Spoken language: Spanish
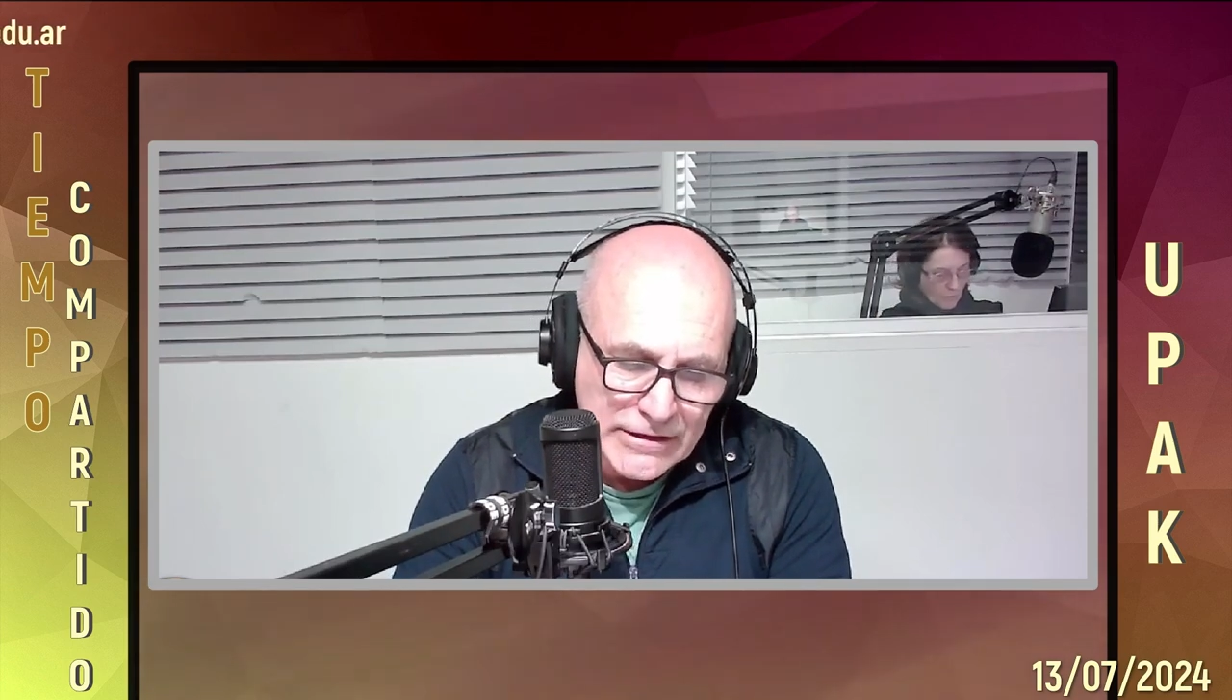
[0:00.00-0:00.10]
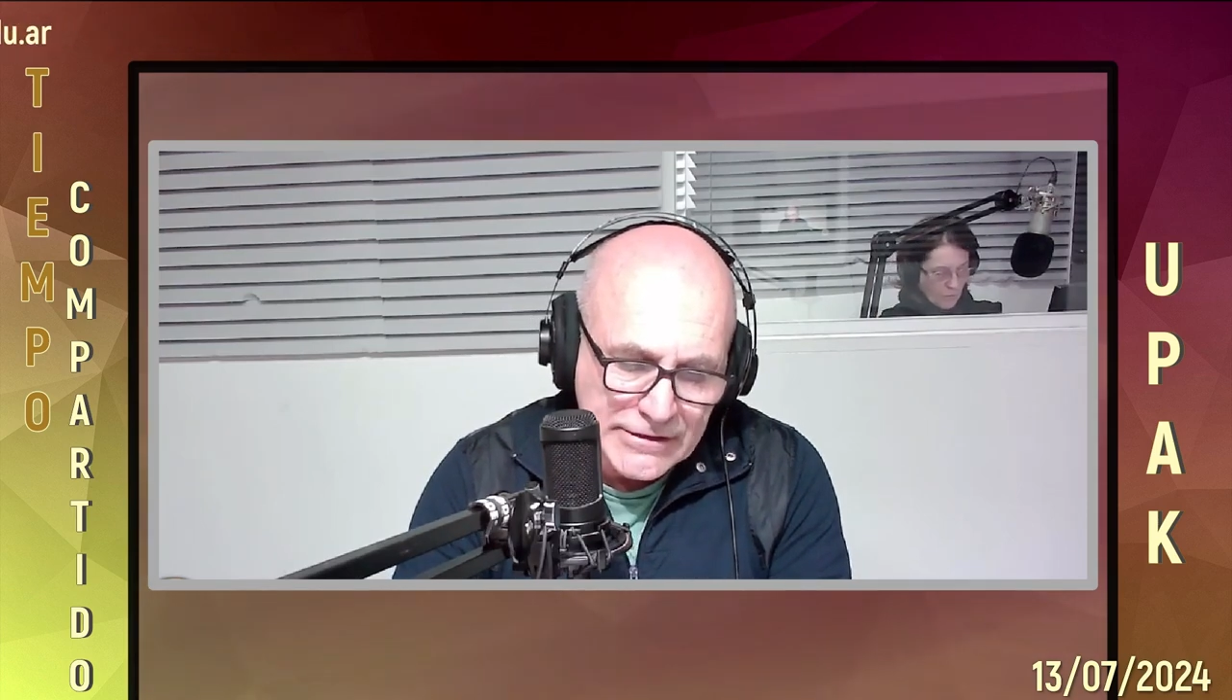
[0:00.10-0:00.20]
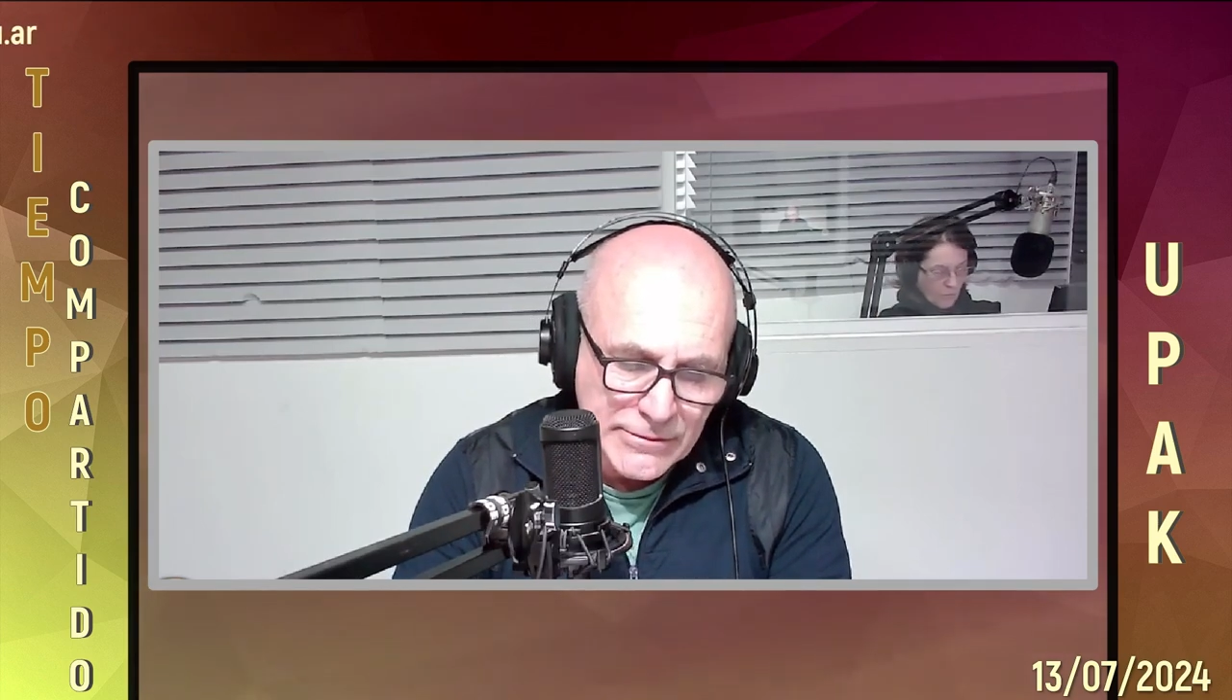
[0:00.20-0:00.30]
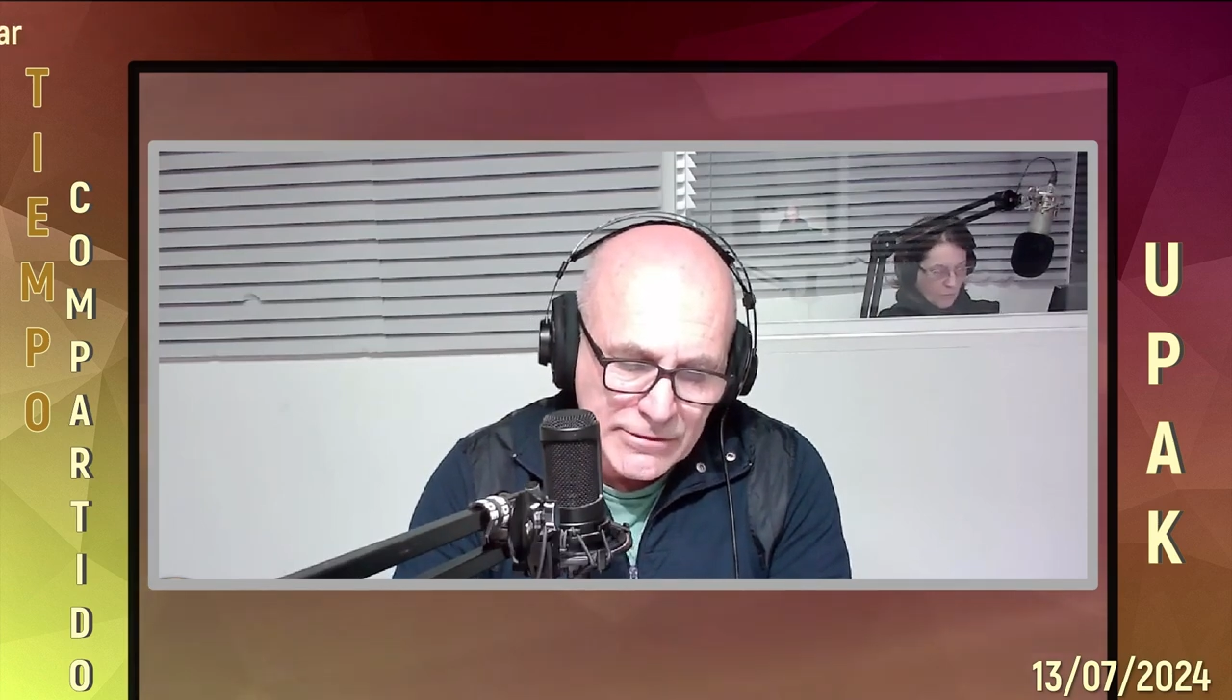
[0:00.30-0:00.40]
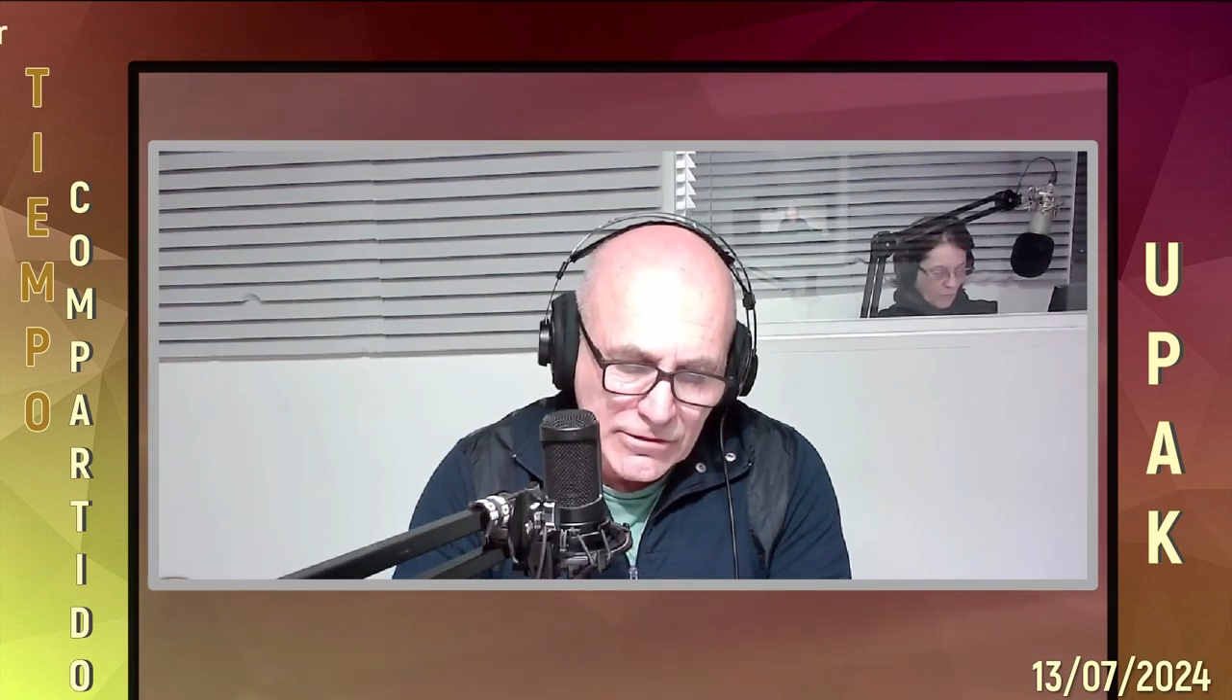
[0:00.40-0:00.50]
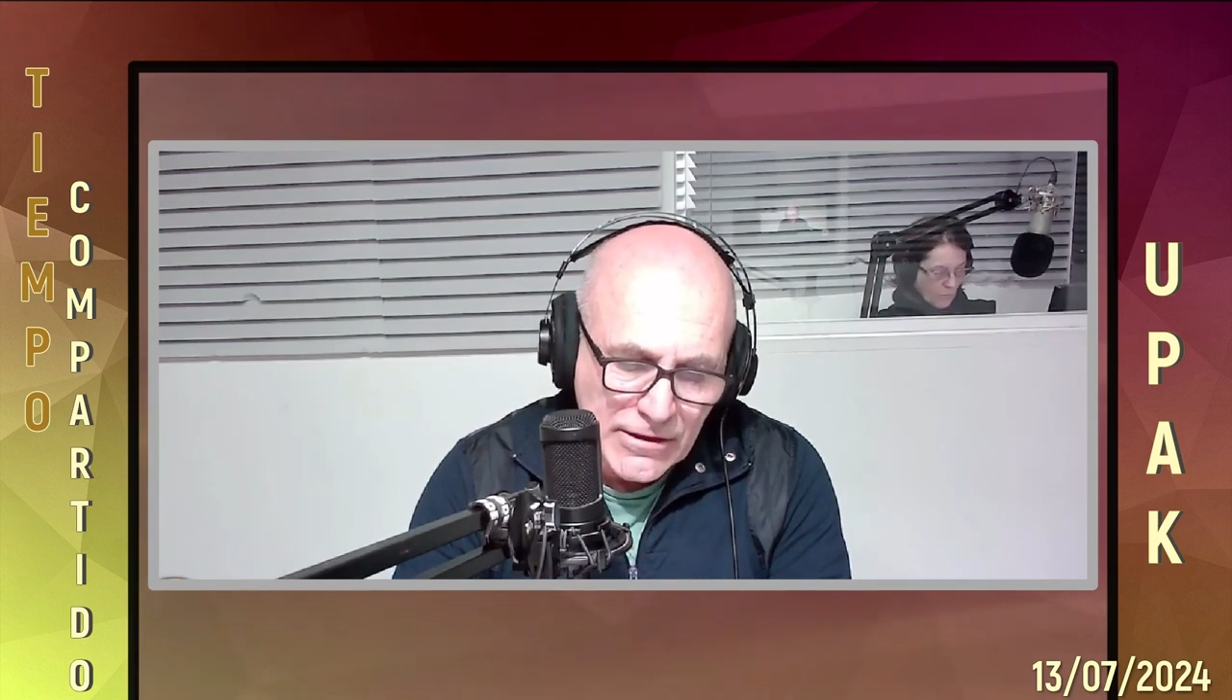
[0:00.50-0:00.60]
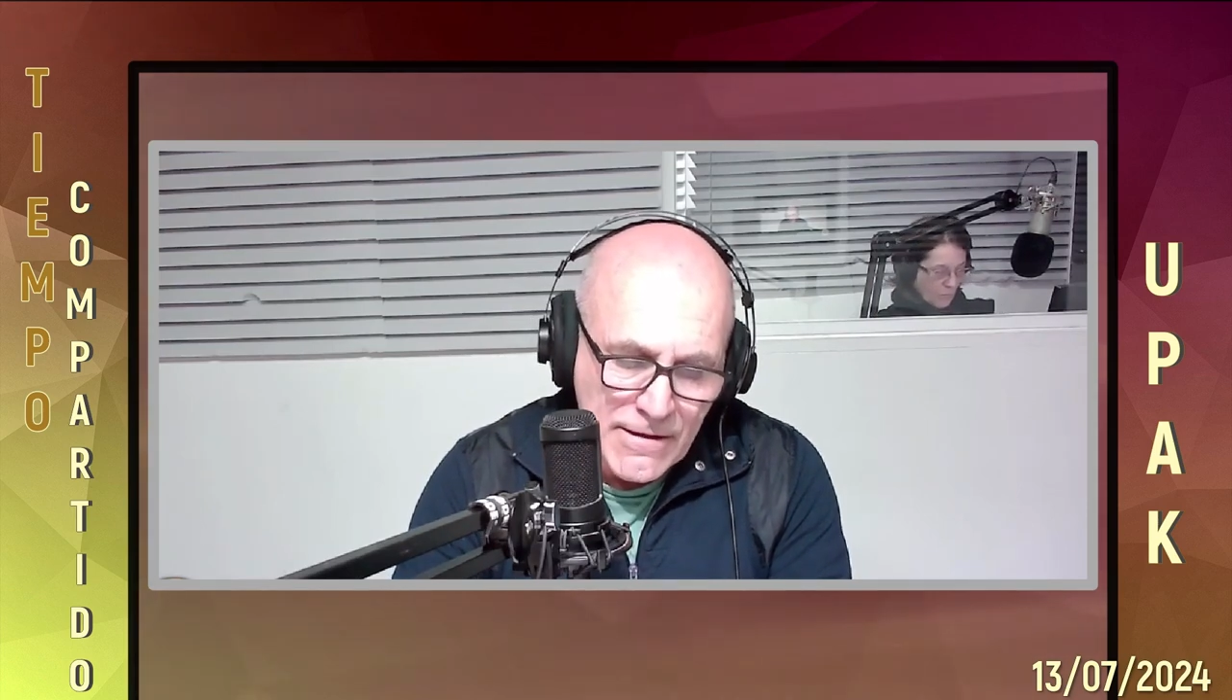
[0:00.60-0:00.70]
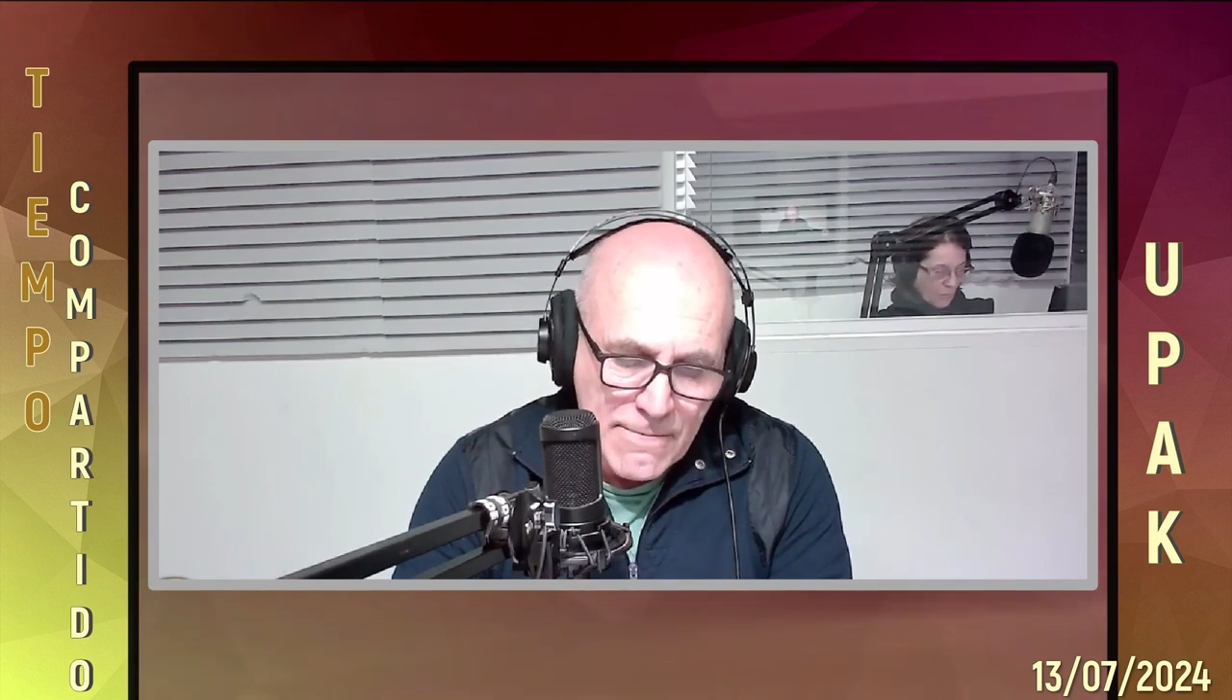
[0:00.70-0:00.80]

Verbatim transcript: libro